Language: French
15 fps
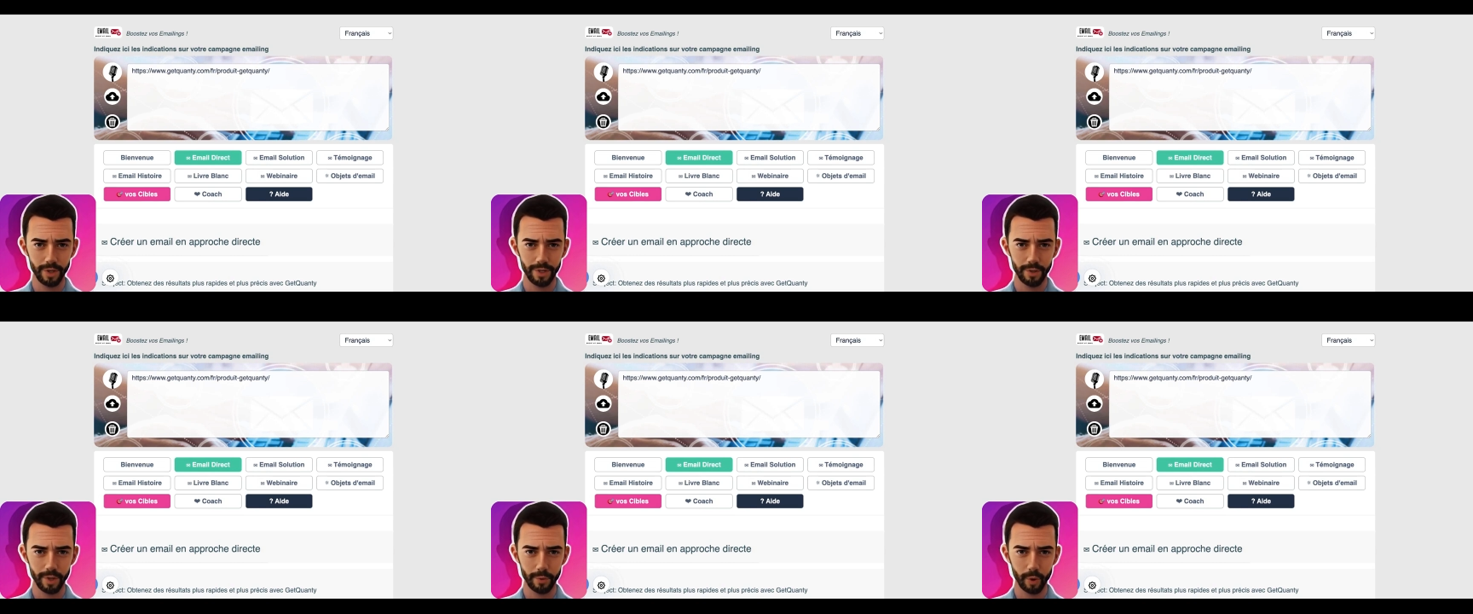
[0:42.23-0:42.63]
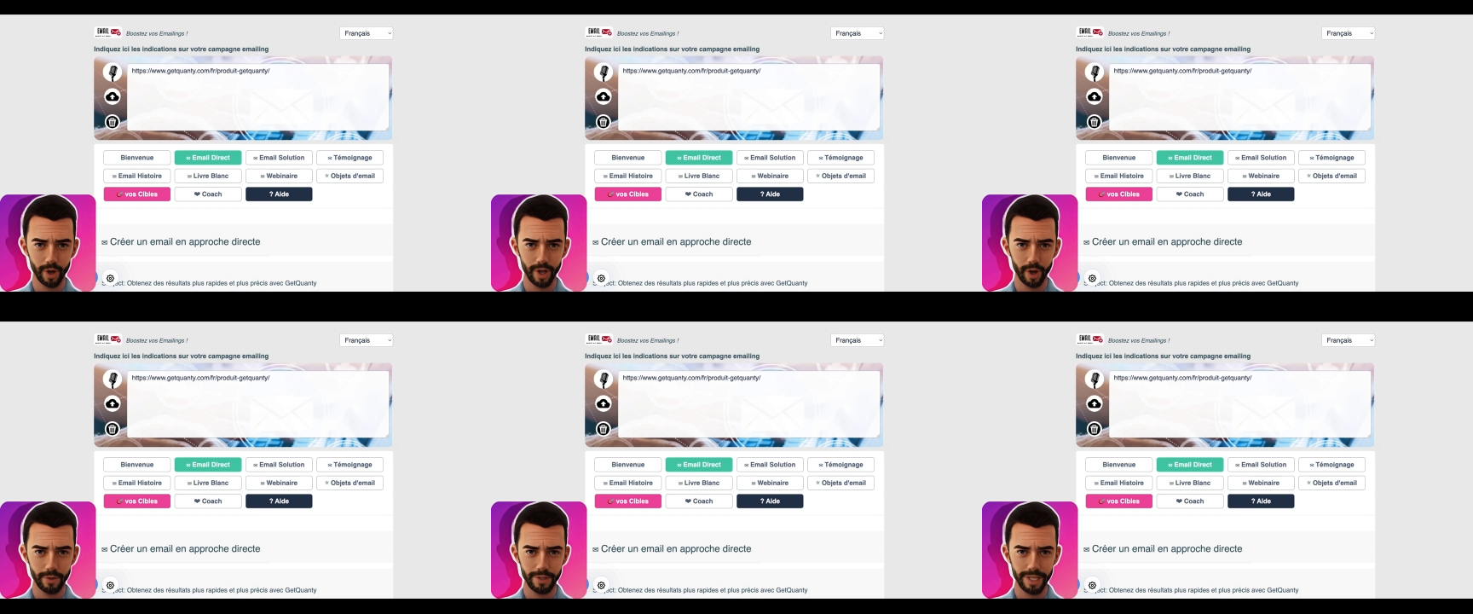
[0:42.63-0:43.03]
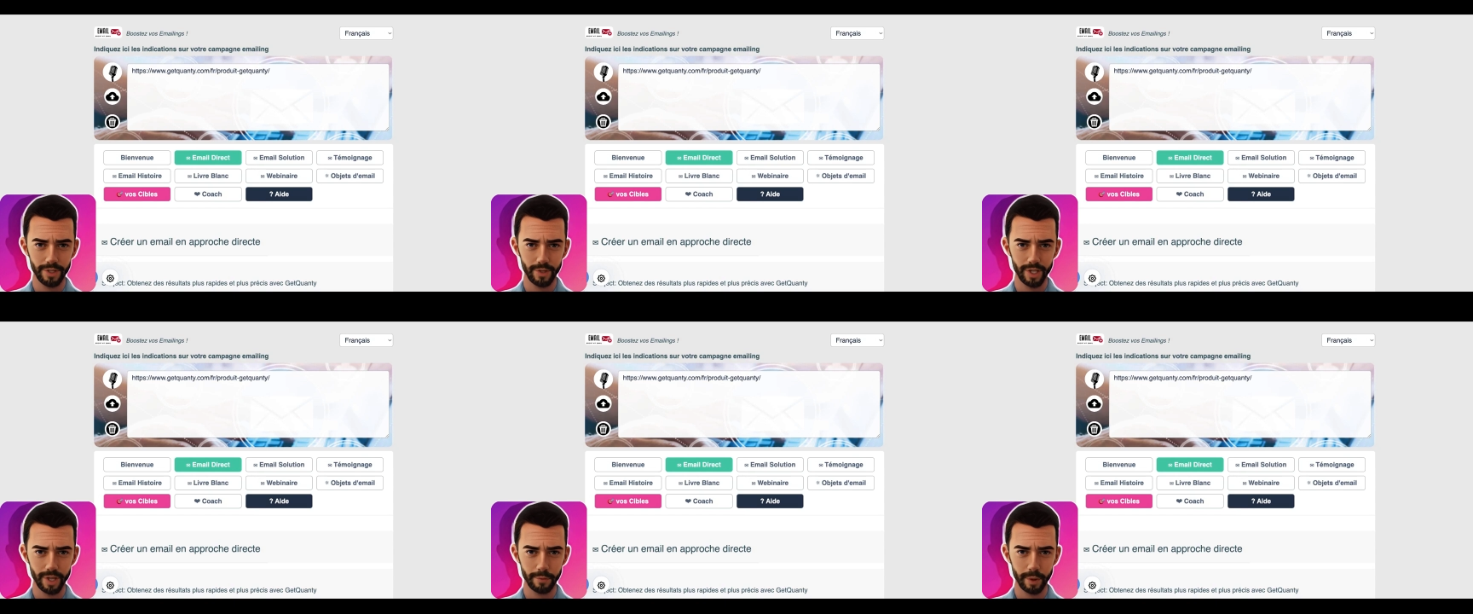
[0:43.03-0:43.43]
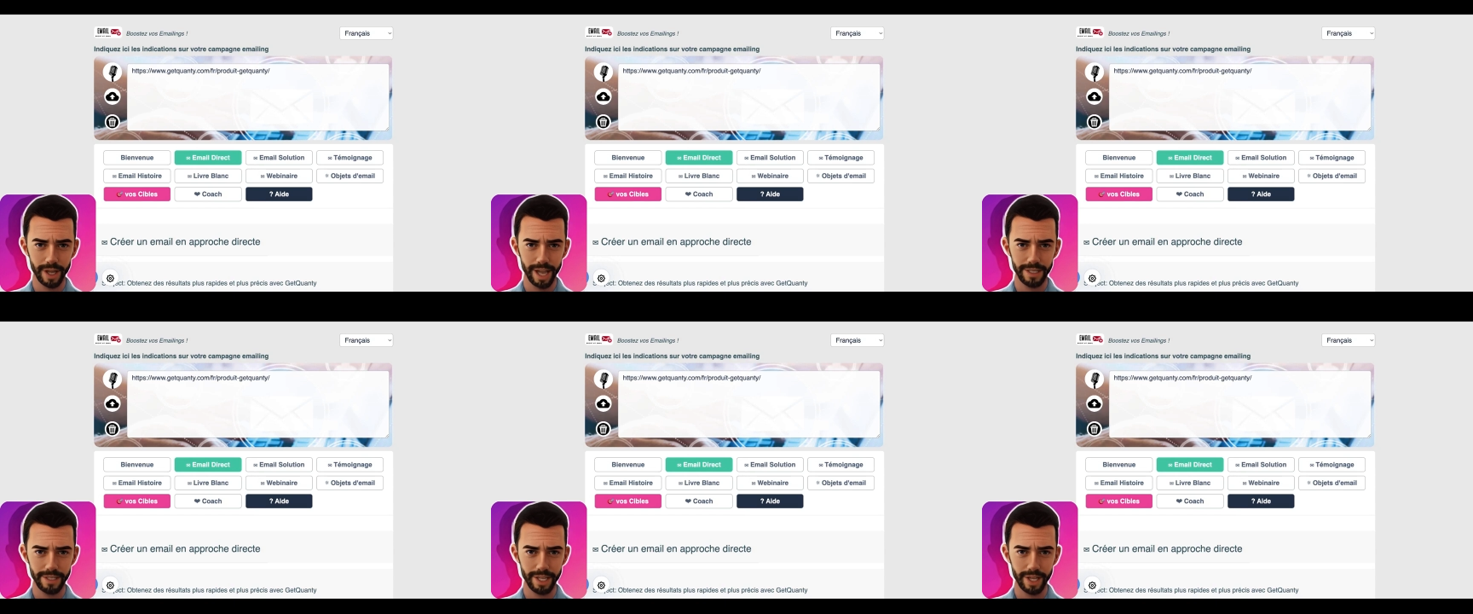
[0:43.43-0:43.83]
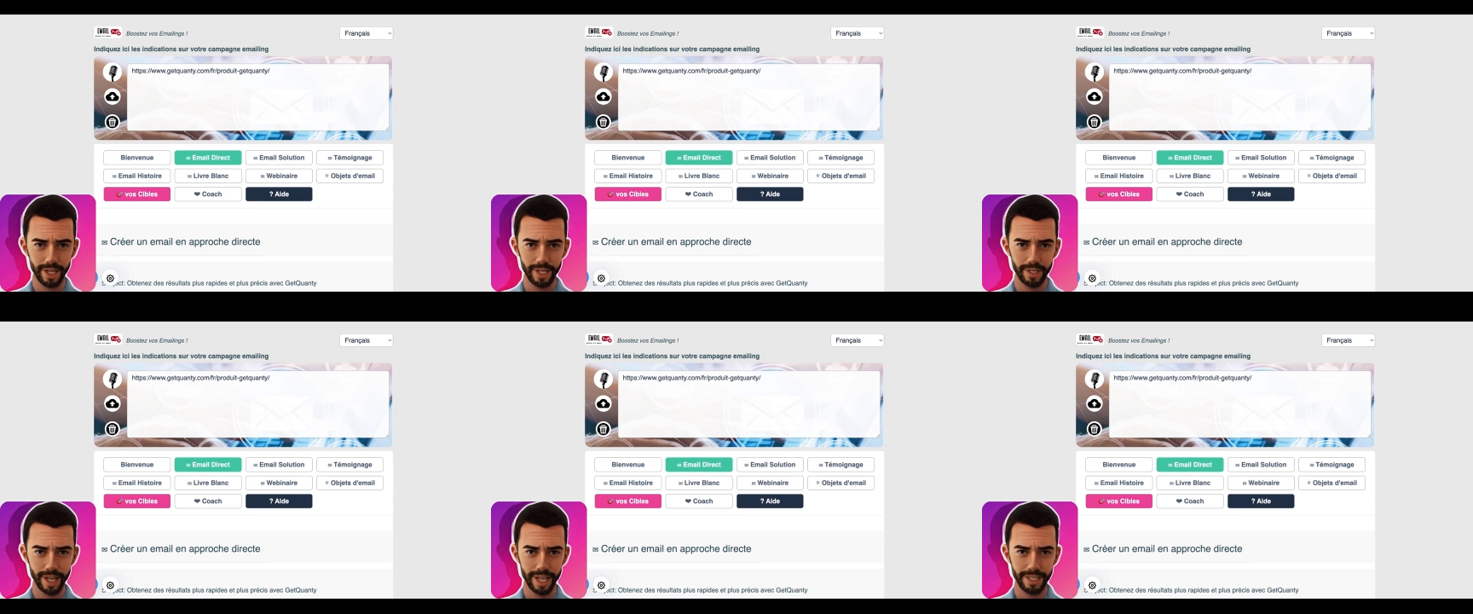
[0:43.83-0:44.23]
produit ou encore d'un document à
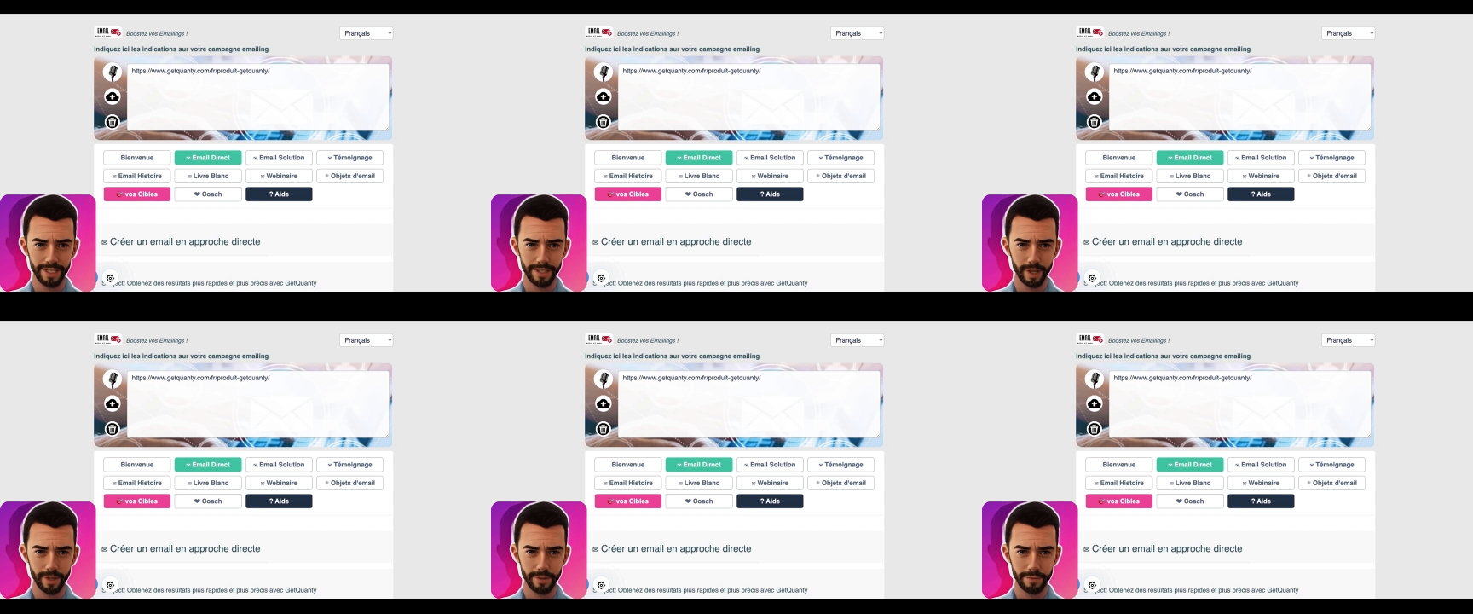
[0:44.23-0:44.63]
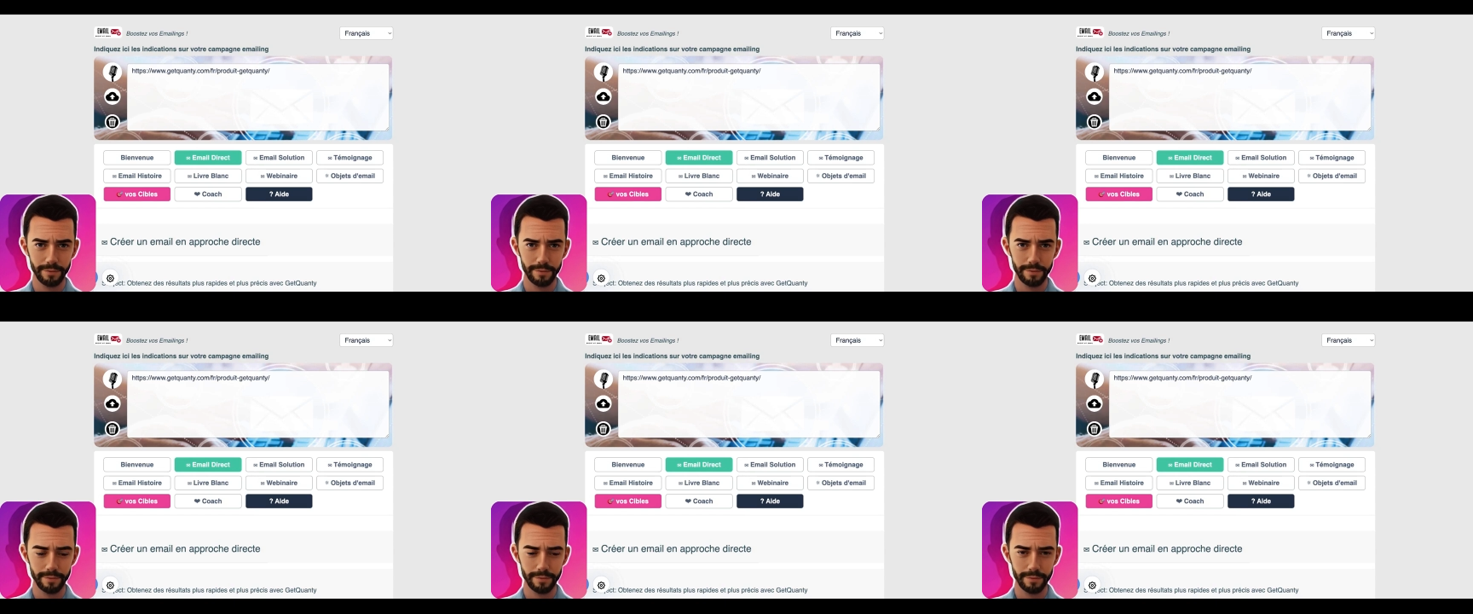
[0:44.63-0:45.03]
intégrer directement.